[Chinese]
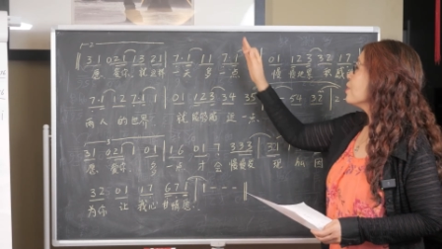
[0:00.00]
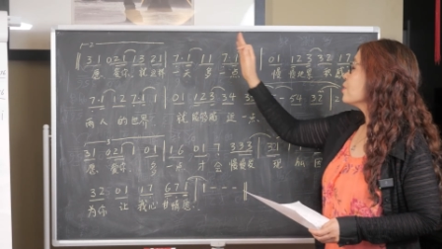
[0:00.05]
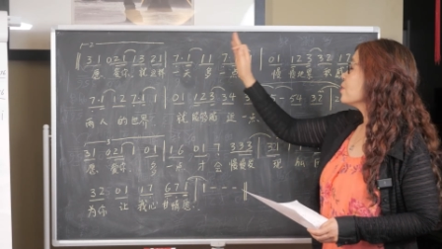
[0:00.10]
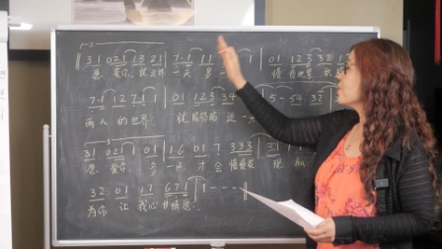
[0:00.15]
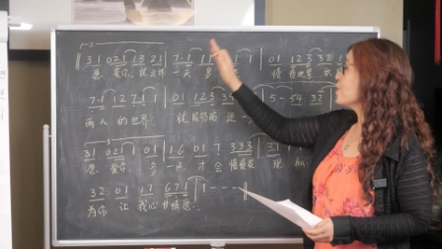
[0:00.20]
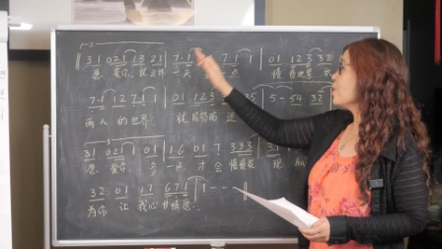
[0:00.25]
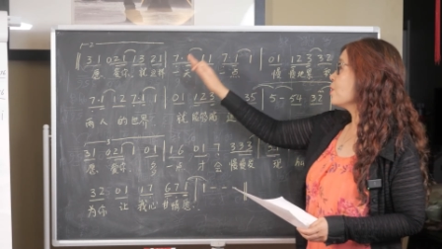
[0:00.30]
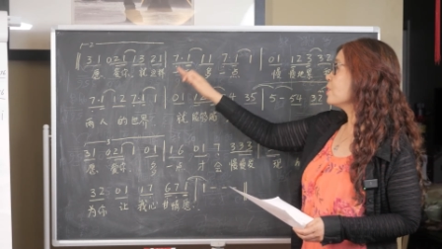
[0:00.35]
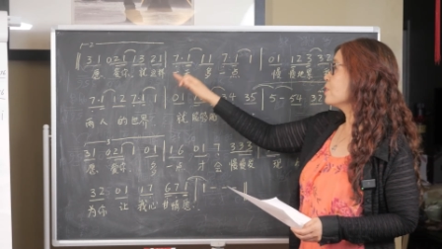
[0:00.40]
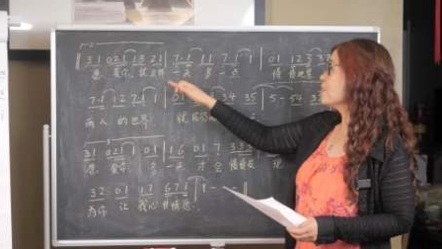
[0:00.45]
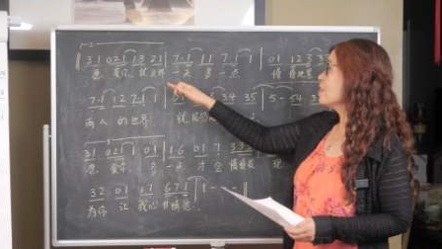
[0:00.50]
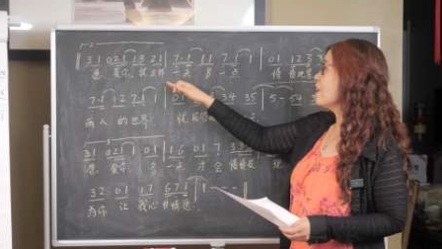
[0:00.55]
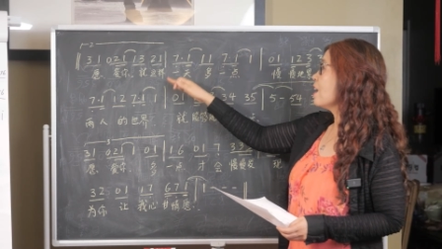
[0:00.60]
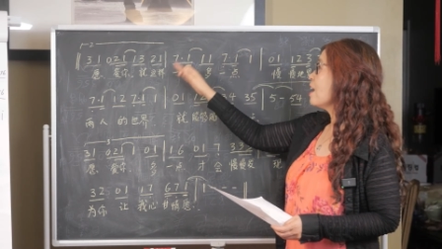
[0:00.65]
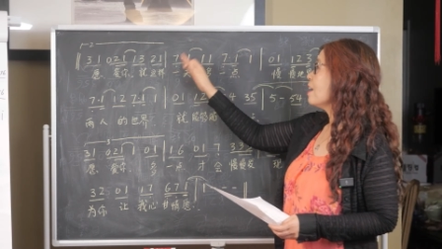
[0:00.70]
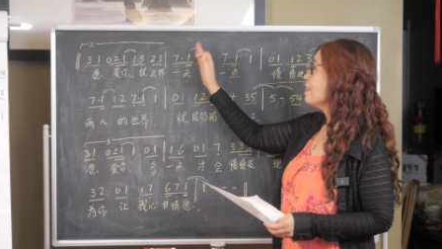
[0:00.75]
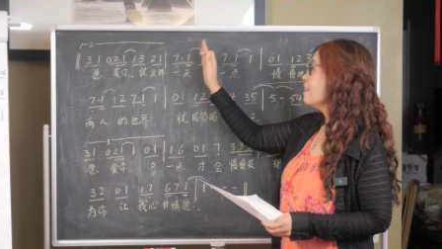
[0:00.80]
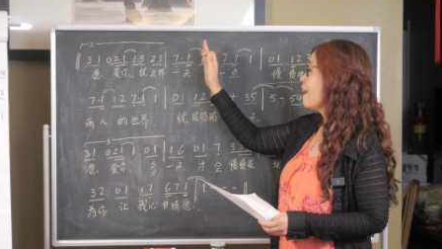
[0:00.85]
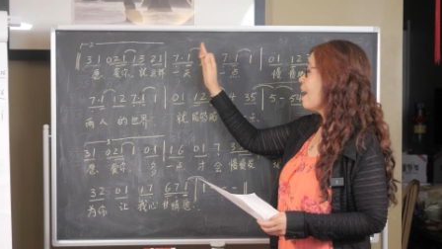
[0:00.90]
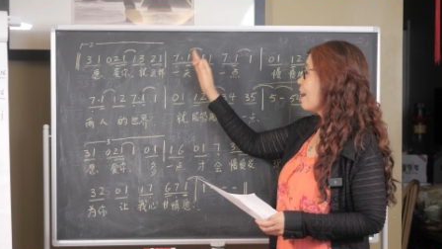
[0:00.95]
就这
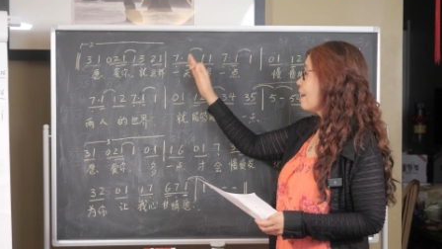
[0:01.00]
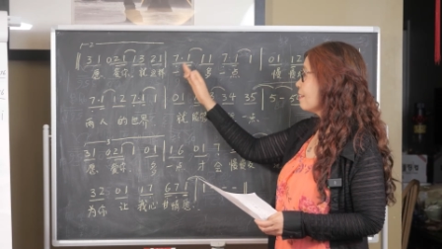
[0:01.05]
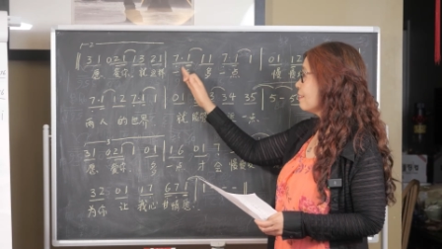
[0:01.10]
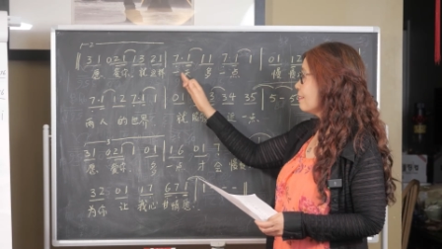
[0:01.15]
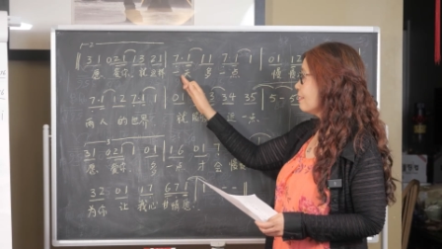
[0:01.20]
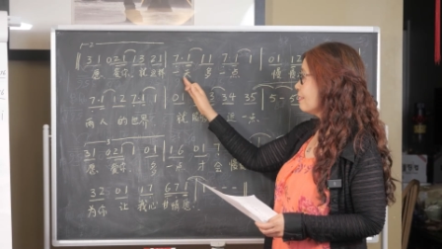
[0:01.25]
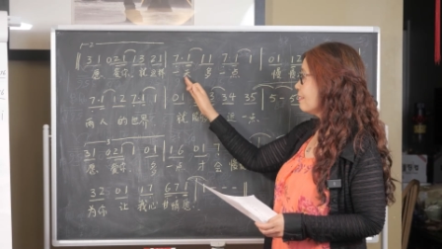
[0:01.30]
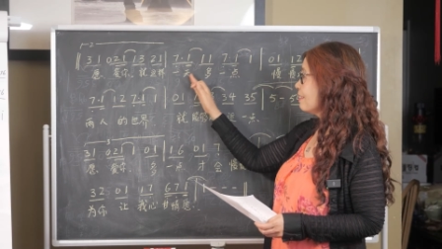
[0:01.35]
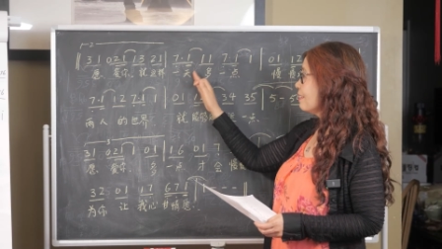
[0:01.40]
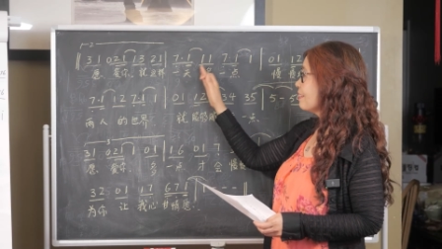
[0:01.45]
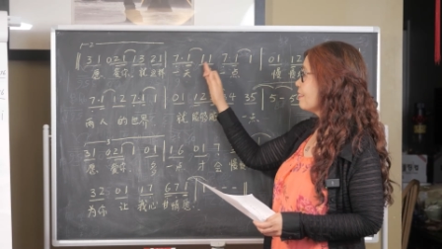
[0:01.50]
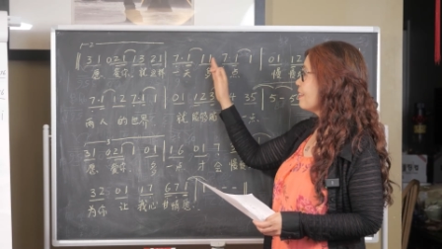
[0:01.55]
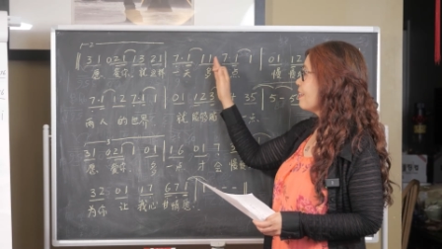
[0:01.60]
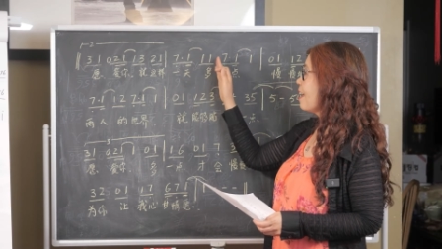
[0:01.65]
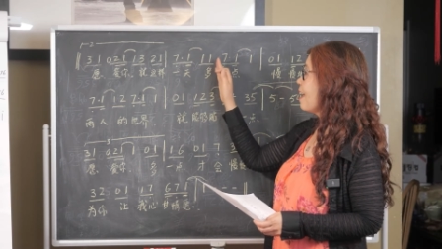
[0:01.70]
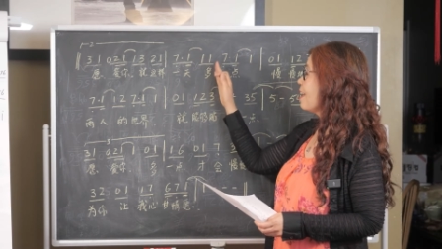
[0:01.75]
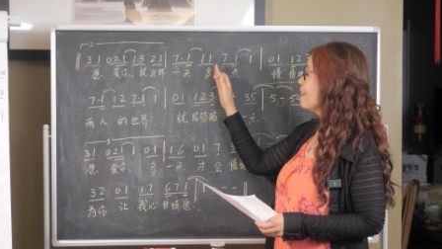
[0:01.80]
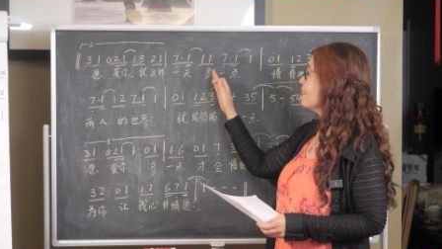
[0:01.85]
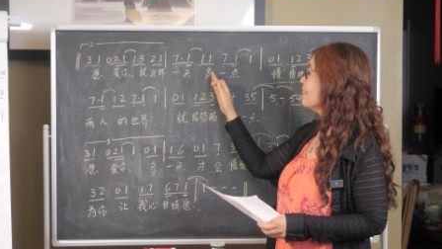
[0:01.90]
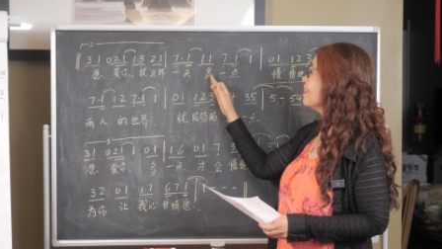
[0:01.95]
样一
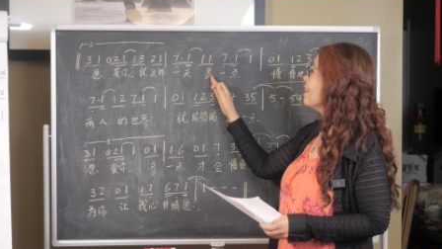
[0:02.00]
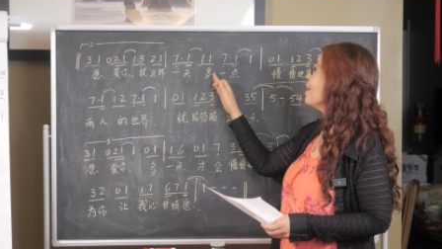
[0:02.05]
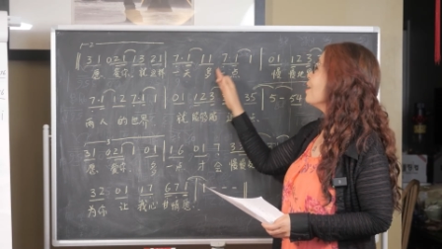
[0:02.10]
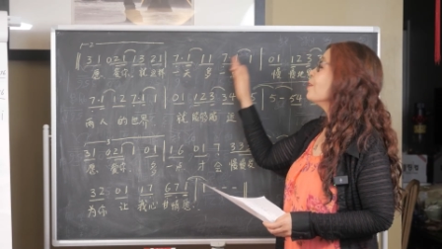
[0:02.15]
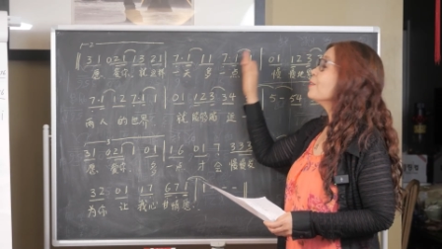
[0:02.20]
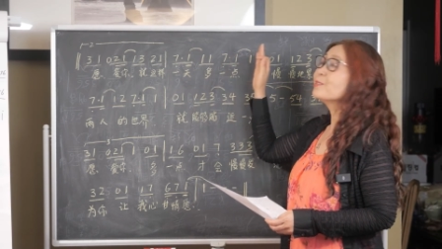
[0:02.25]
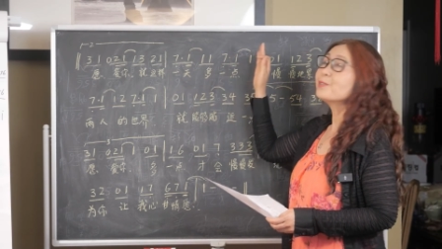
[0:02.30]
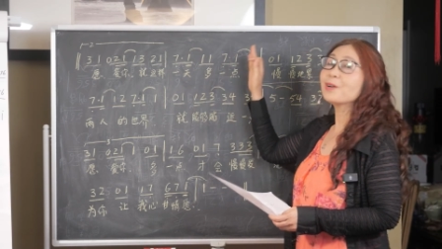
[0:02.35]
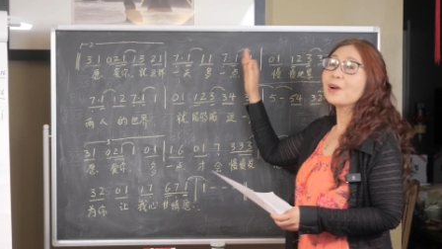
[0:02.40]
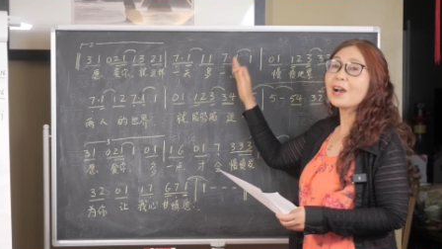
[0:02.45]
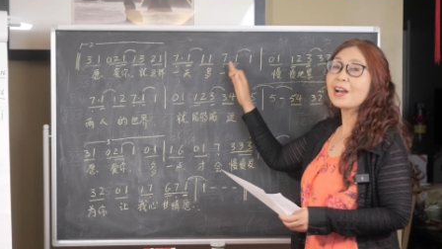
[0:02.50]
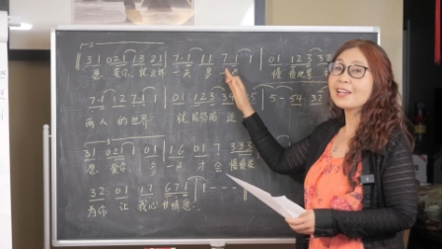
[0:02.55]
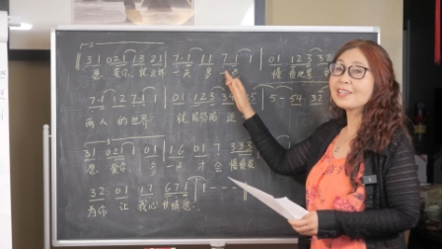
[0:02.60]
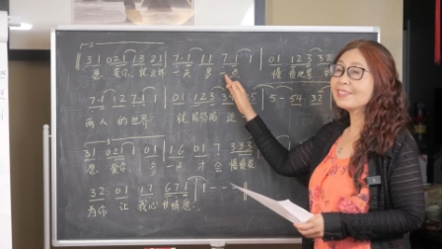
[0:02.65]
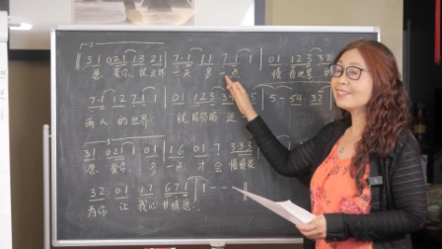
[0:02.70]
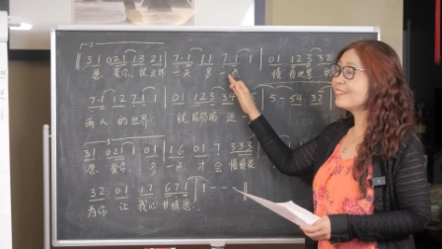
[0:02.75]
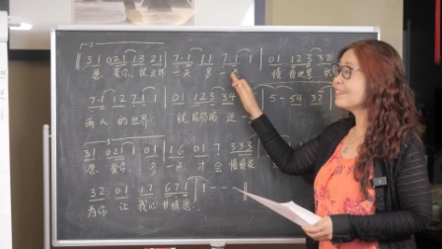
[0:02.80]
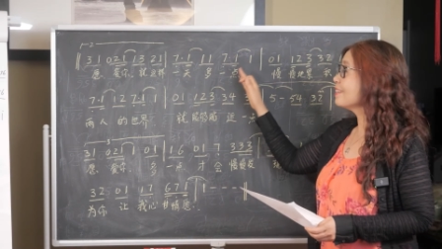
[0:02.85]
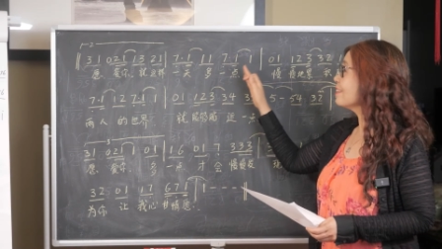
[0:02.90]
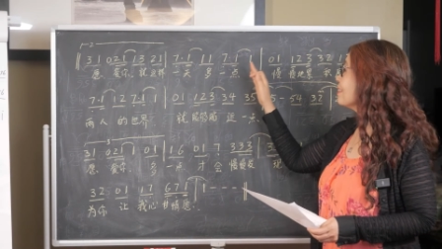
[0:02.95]
天多
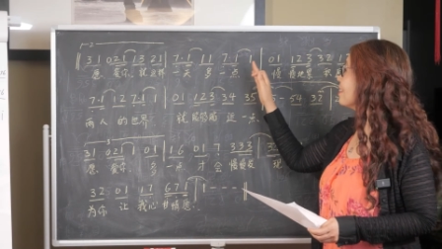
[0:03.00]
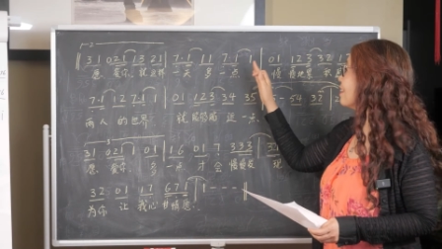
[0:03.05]
一